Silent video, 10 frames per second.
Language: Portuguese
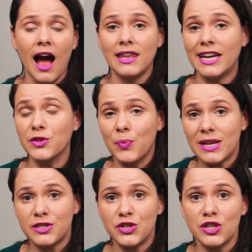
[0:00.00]
Além do
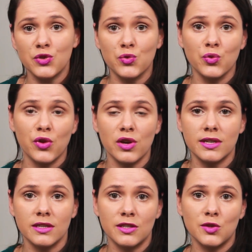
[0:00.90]
prestígio do
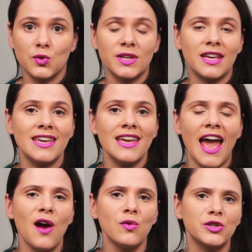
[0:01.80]
Goethe-Institut, que
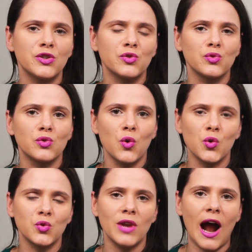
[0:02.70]
é o instituto
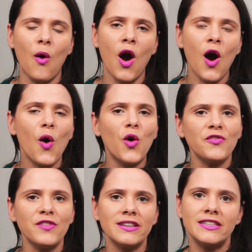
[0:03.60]
cultural
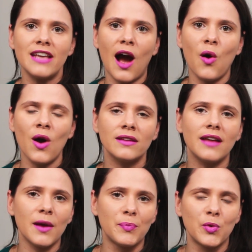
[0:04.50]
oficial
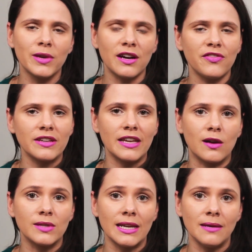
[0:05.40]
da República Federal da